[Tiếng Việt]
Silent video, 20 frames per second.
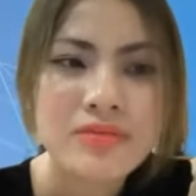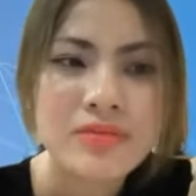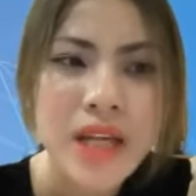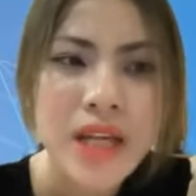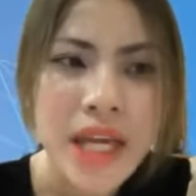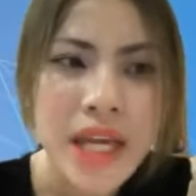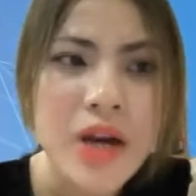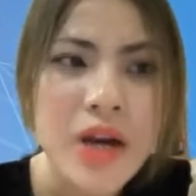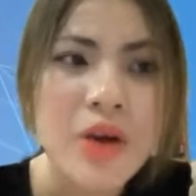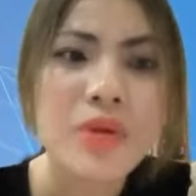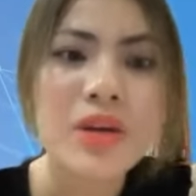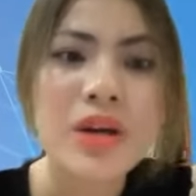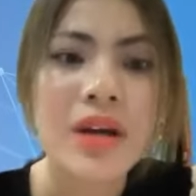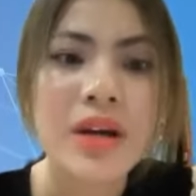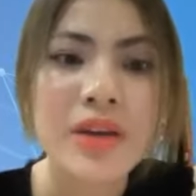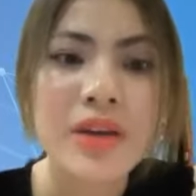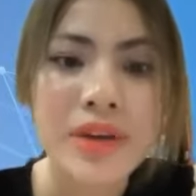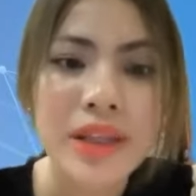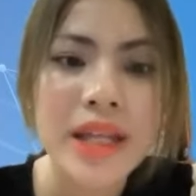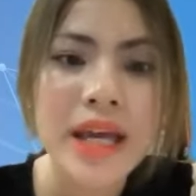hiểu được
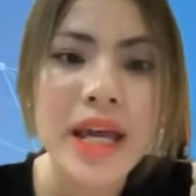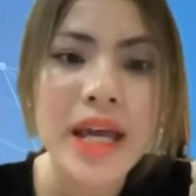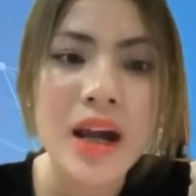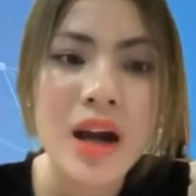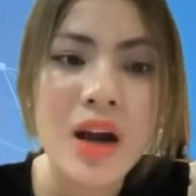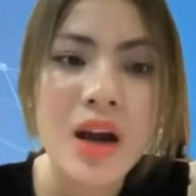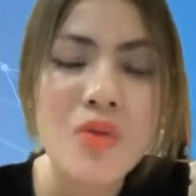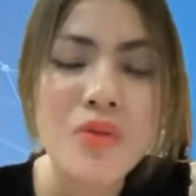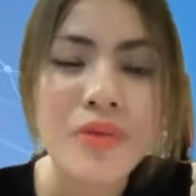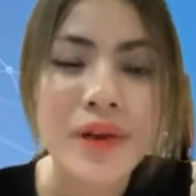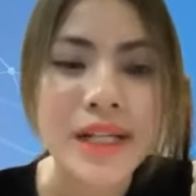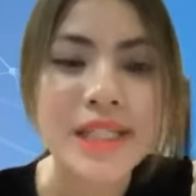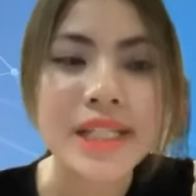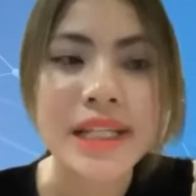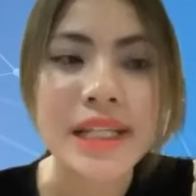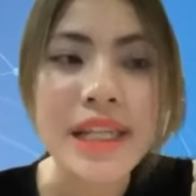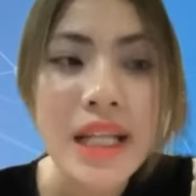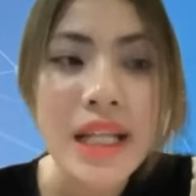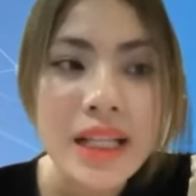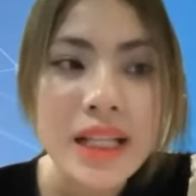cái vấn đề không phải
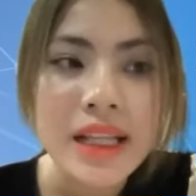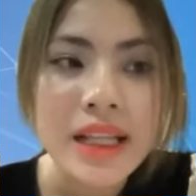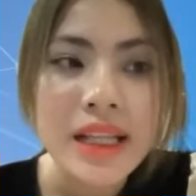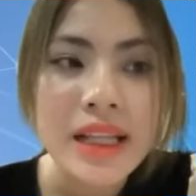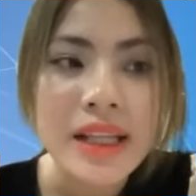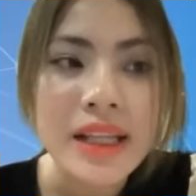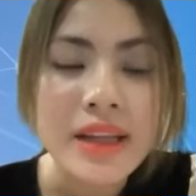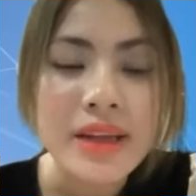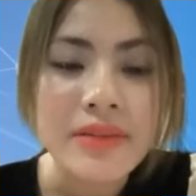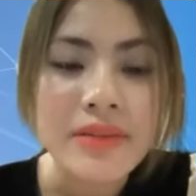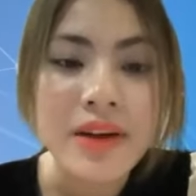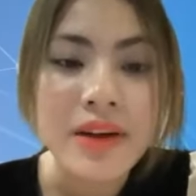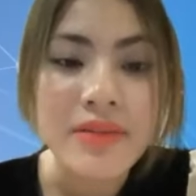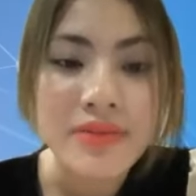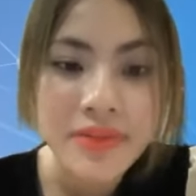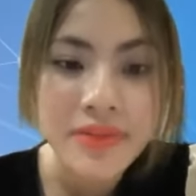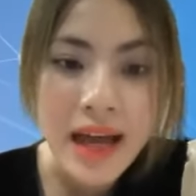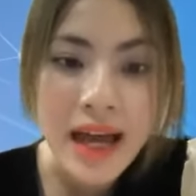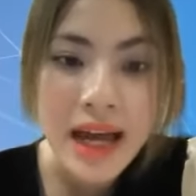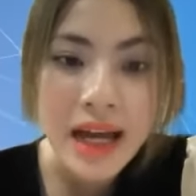chỉ đất và
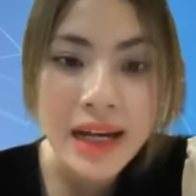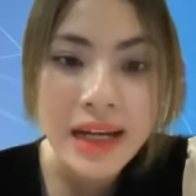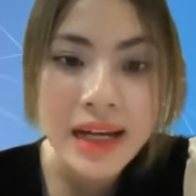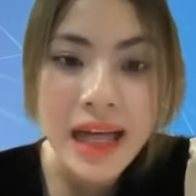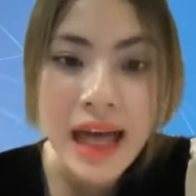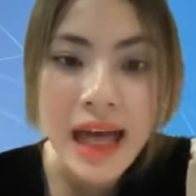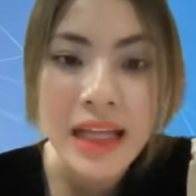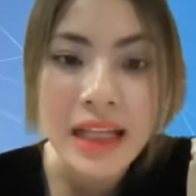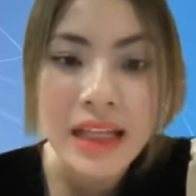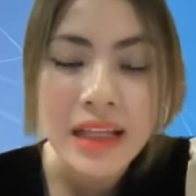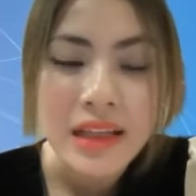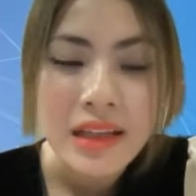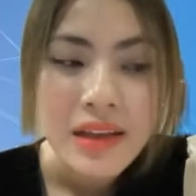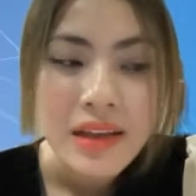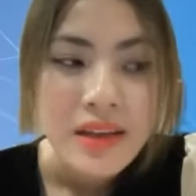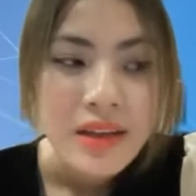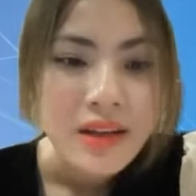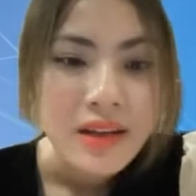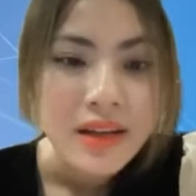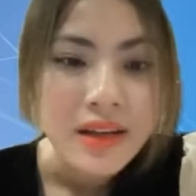vàng là
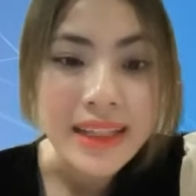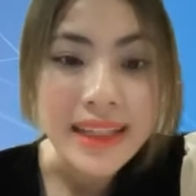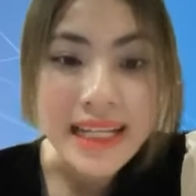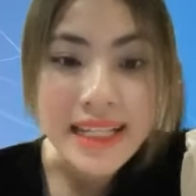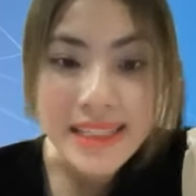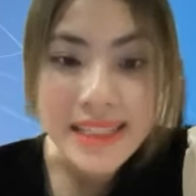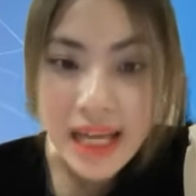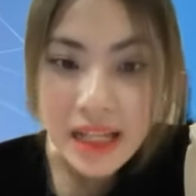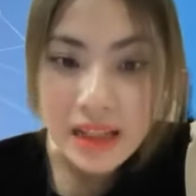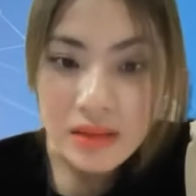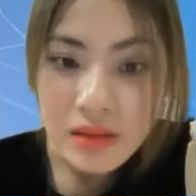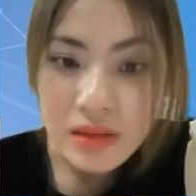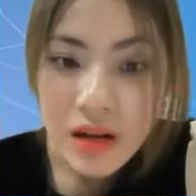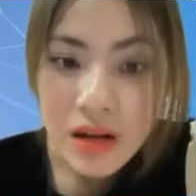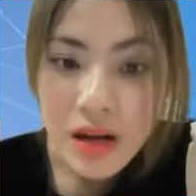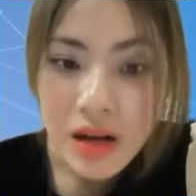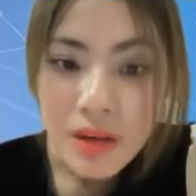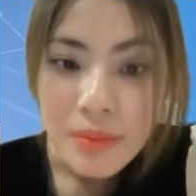là tài sản nữa,